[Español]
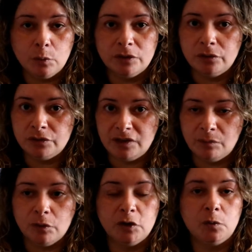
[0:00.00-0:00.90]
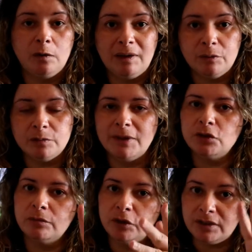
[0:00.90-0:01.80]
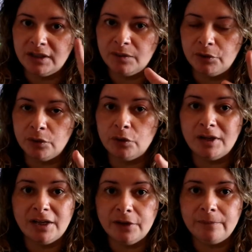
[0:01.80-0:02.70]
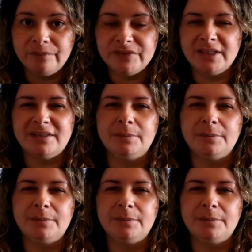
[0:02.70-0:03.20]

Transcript: cuándo nos íbamos, cuándo volvíamos, más o menos tienen que poner un horario, ¿sí?